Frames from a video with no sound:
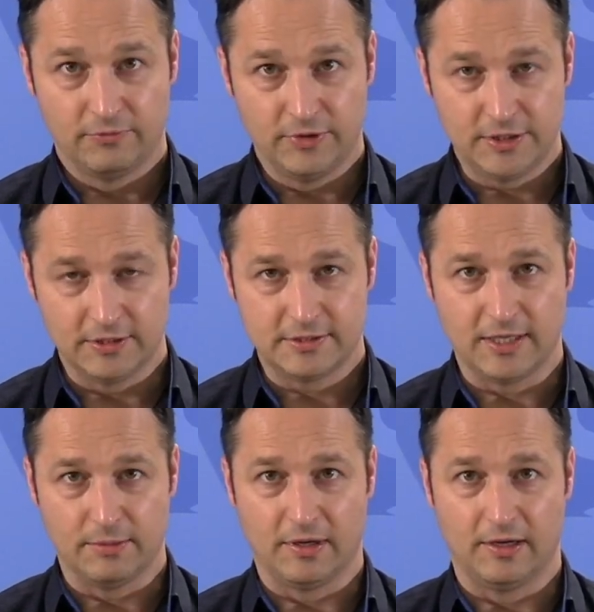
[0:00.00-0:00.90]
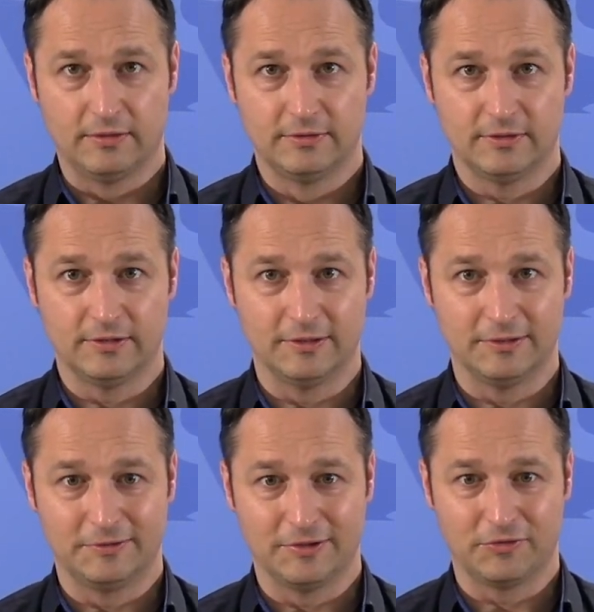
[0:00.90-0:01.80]
Wichtiges Thema,
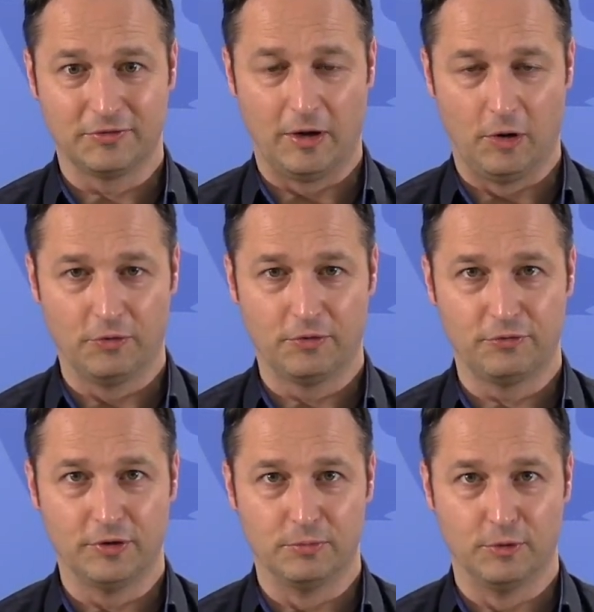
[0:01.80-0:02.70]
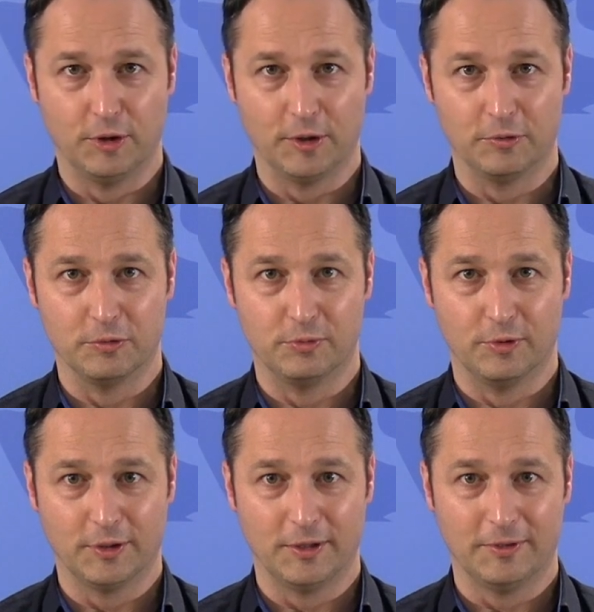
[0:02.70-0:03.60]
äh, das auch viele Bürgerinnen und
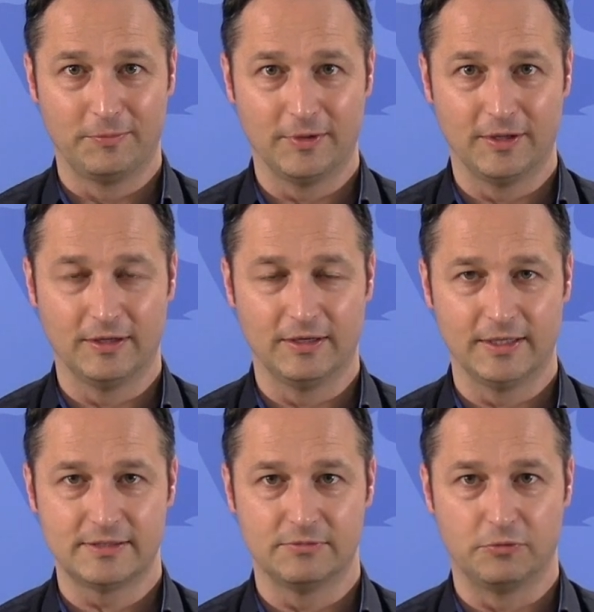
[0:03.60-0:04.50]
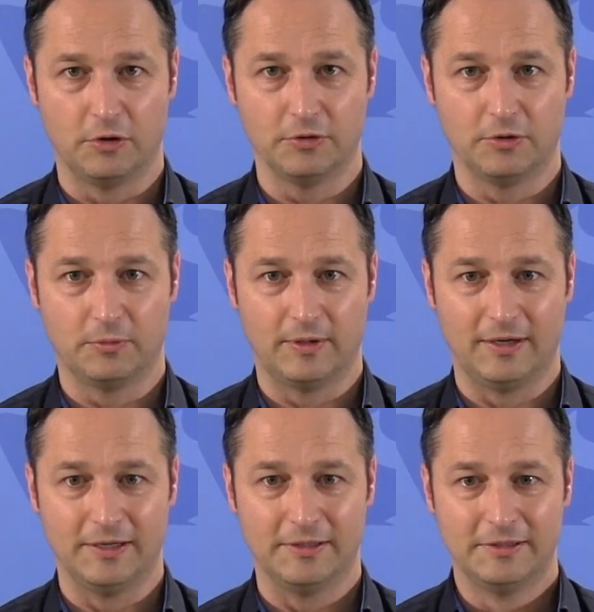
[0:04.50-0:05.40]
Bürger in den nächsten Wochen
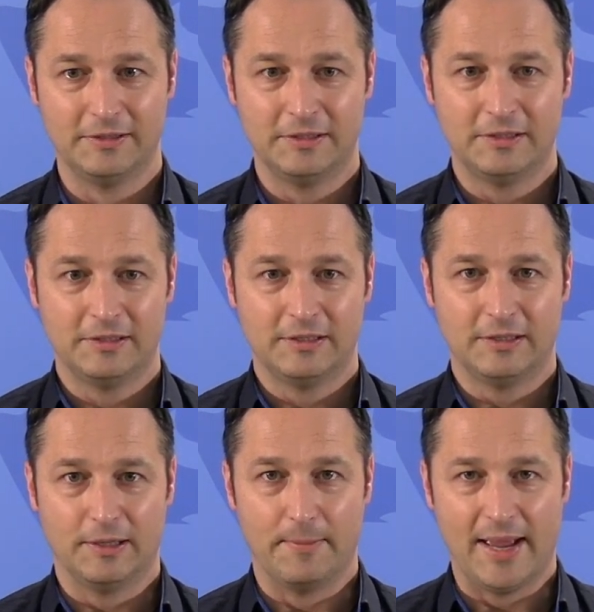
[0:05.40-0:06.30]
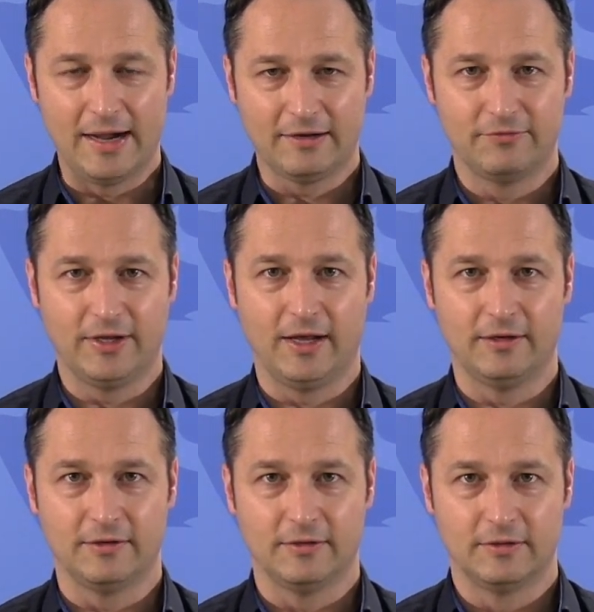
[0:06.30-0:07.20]
nochmal mal äh, merken
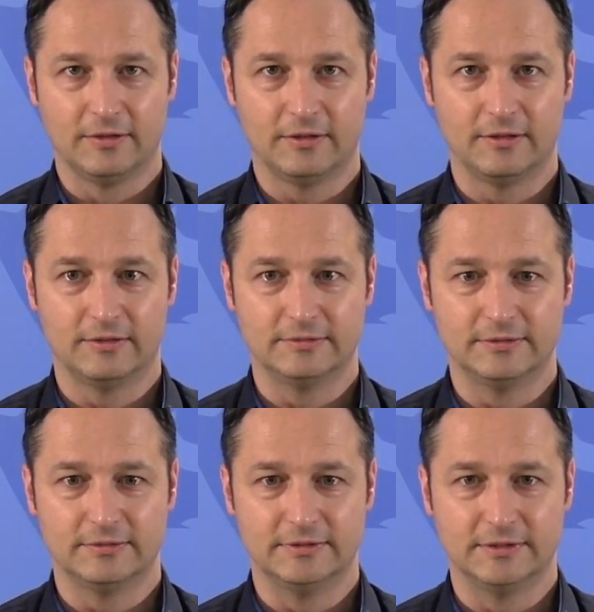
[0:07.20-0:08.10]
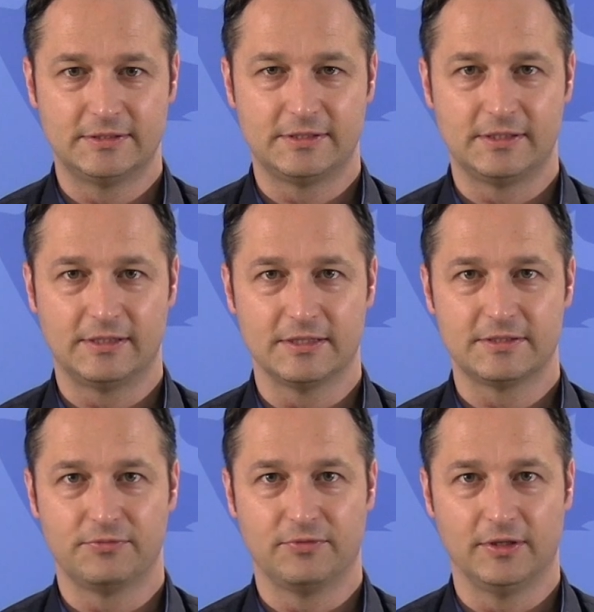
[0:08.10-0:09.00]
werden, äh, ist,
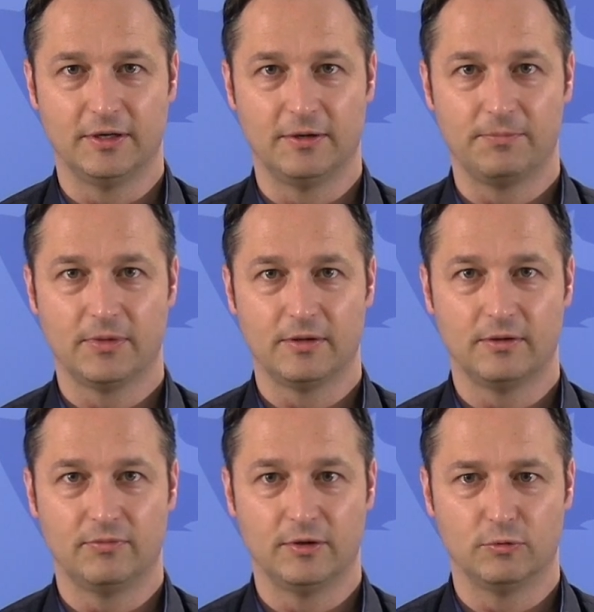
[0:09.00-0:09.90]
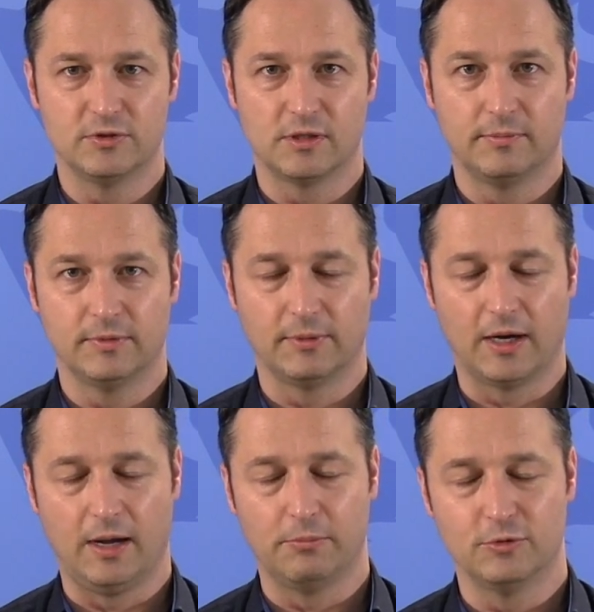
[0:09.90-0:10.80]
dass wir in unserem, im
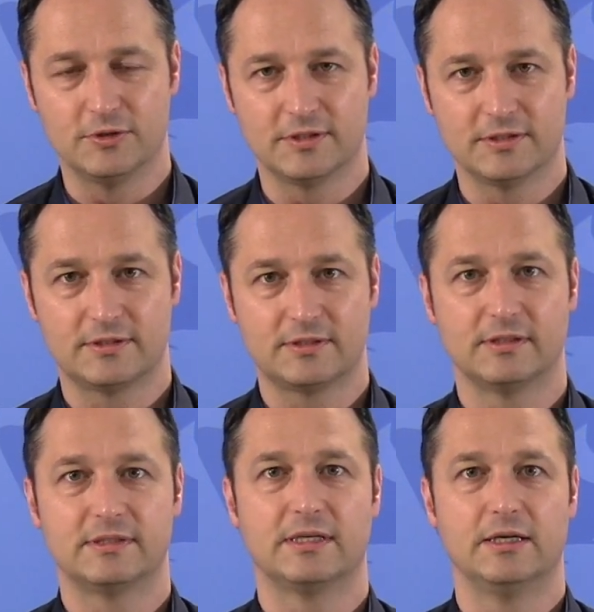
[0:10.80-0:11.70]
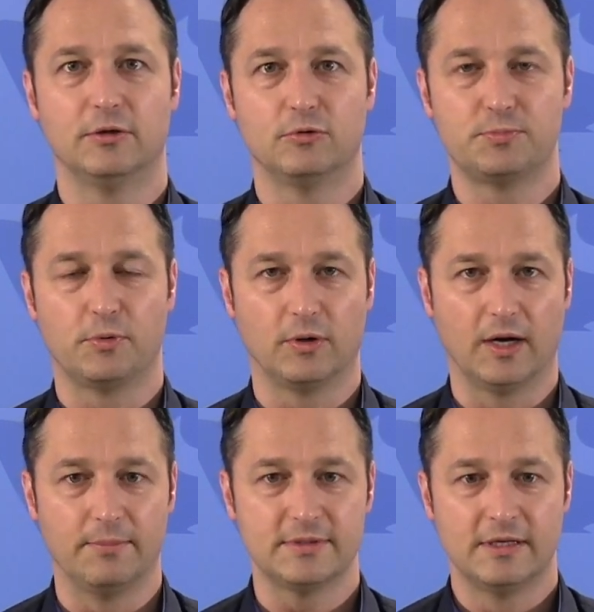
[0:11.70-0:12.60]
Rahmen unseres
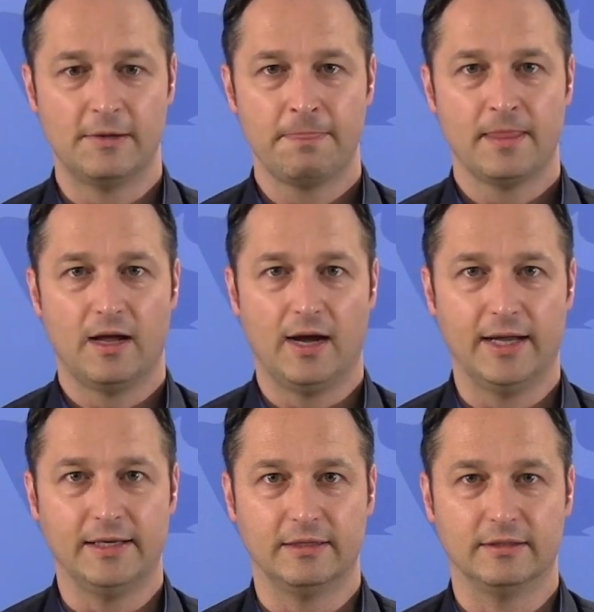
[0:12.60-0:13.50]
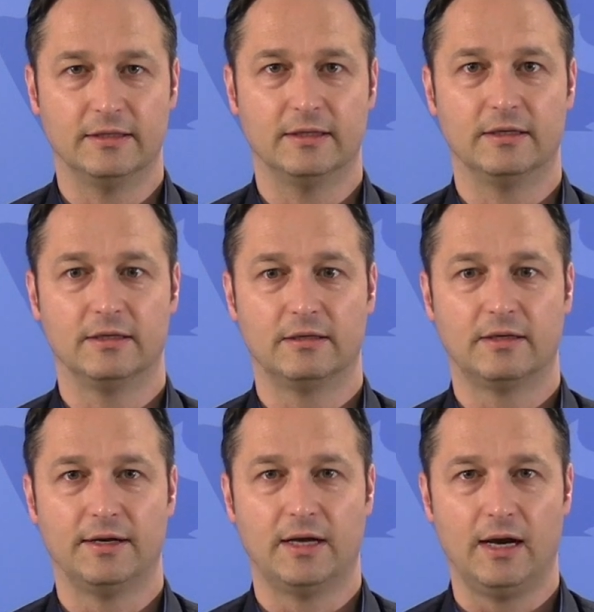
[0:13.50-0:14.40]
Sanierungsprogramms einige
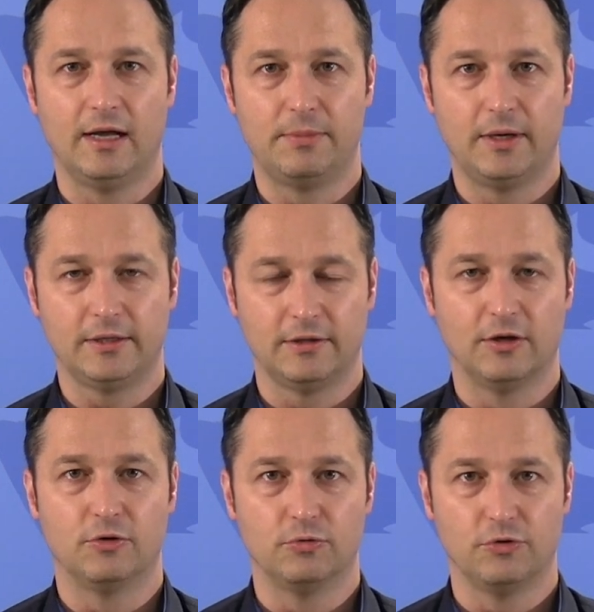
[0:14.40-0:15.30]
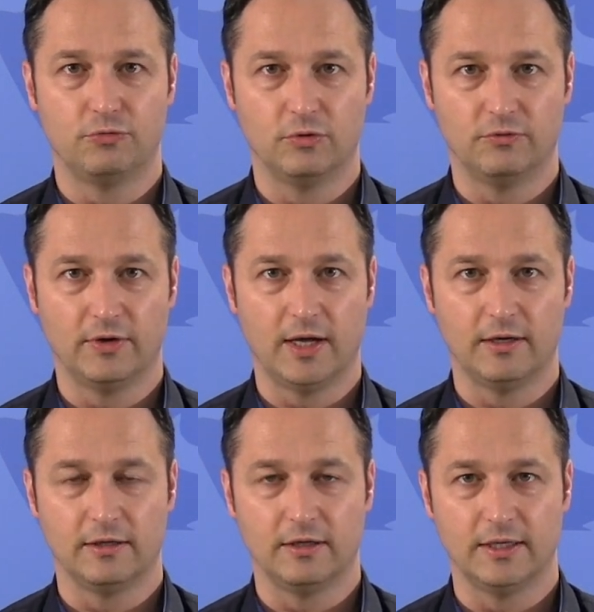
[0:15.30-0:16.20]
Kanalarbeiten durchführen
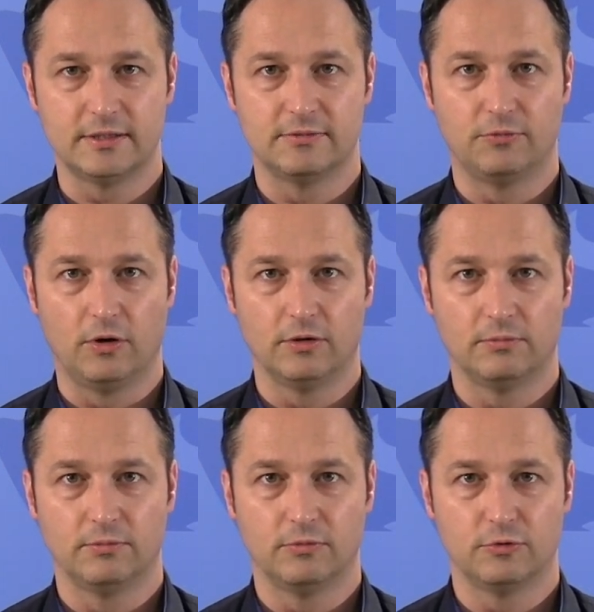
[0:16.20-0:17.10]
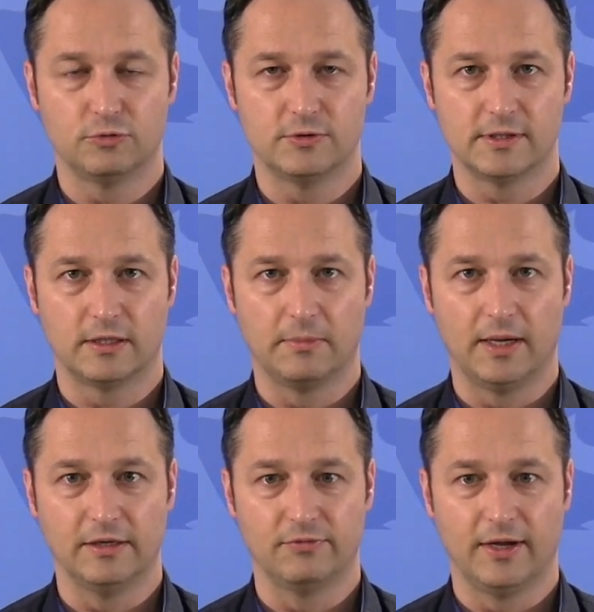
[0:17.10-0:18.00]
werden in den nächsten Wochen durch unsere
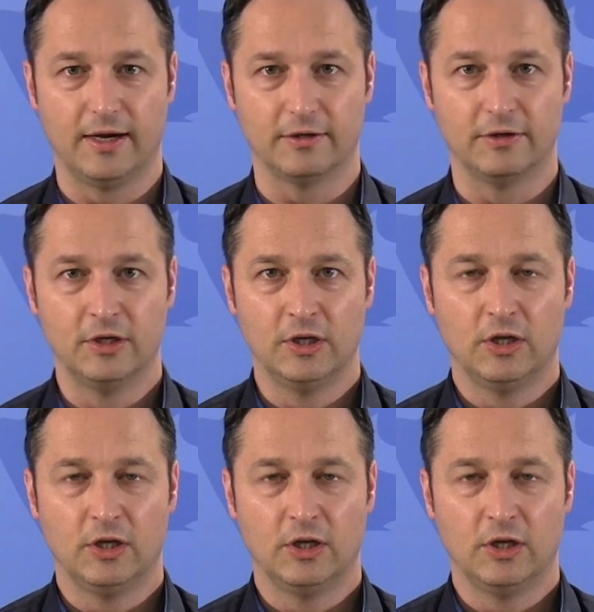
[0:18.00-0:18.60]
Gemeindewerke.